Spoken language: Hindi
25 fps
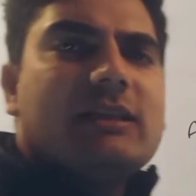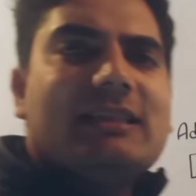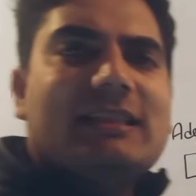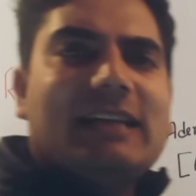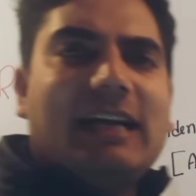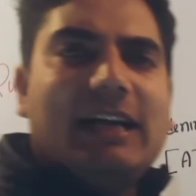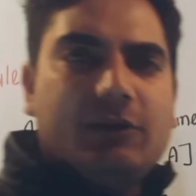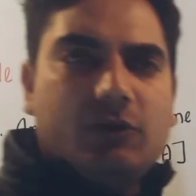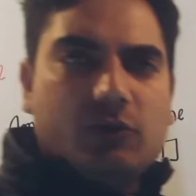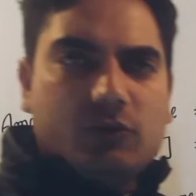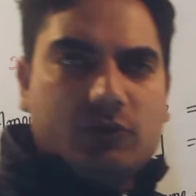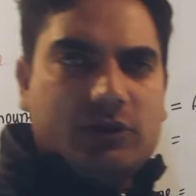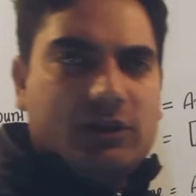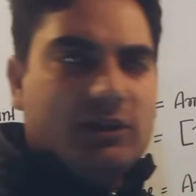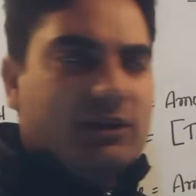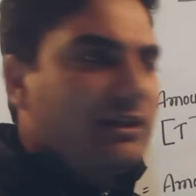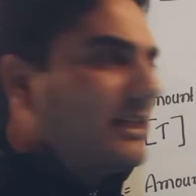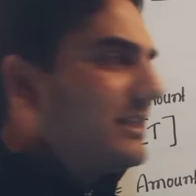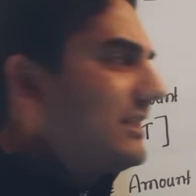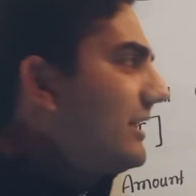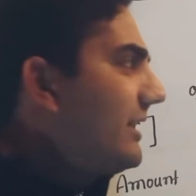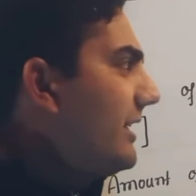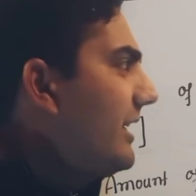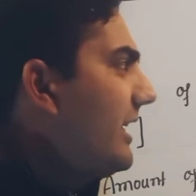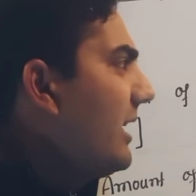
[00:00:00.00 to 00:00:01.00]
साइटोसिन
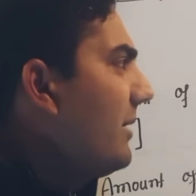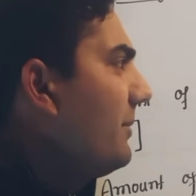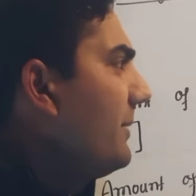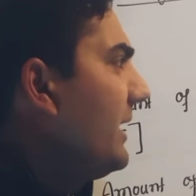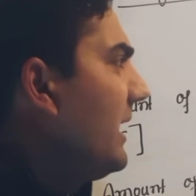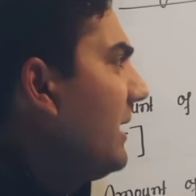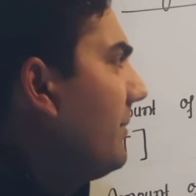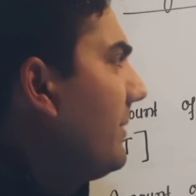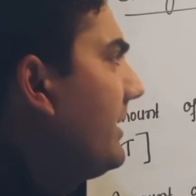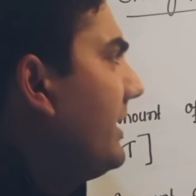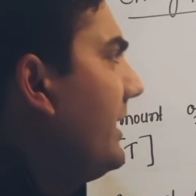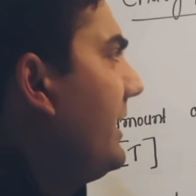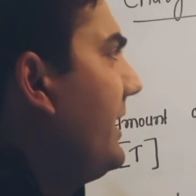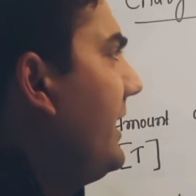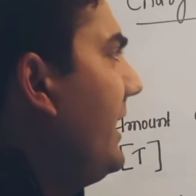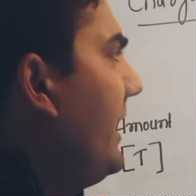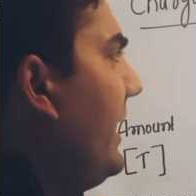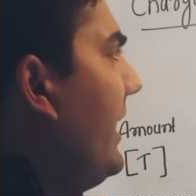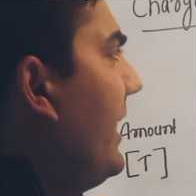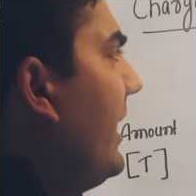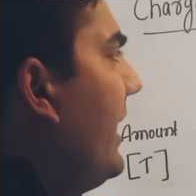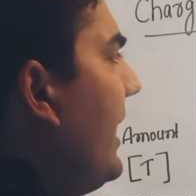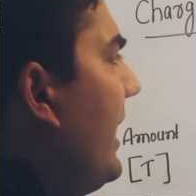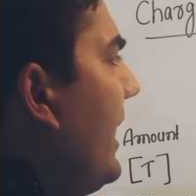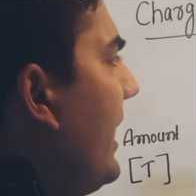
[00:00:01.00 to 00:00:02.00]
जैसा कि आप यहां पर
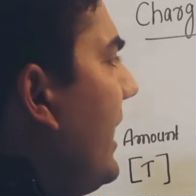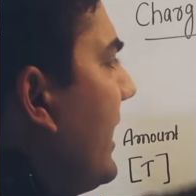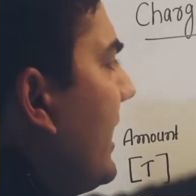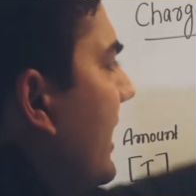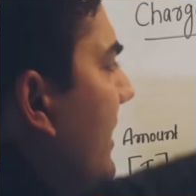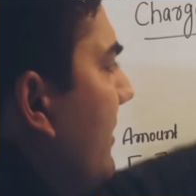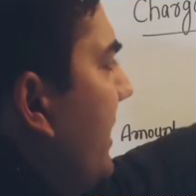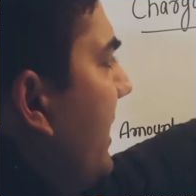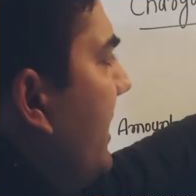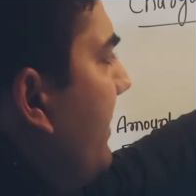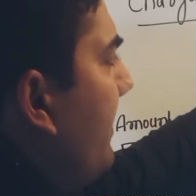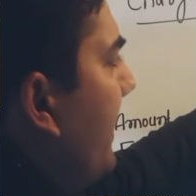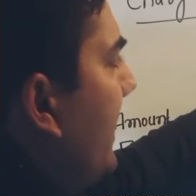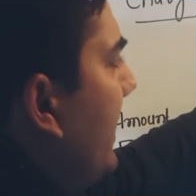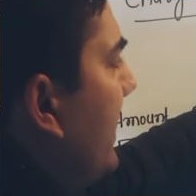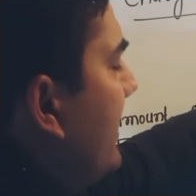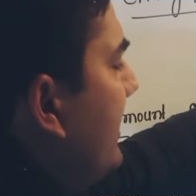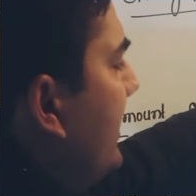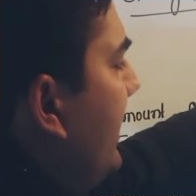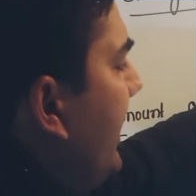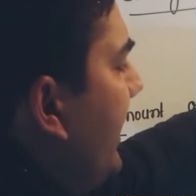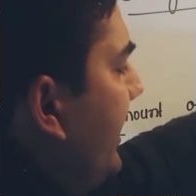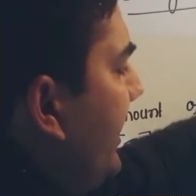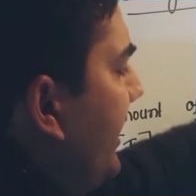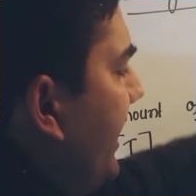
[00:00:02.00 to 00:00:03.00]
देखिए अगर हमारे
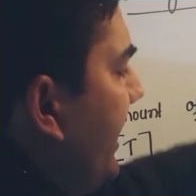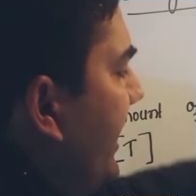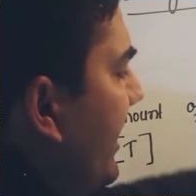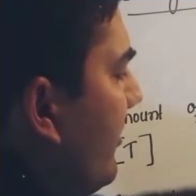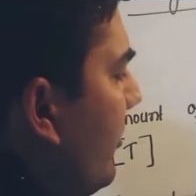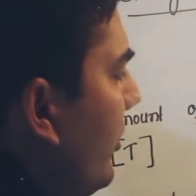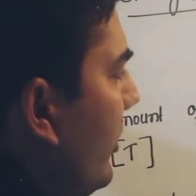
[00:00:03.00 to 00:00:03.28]
पास ये एक डीएनए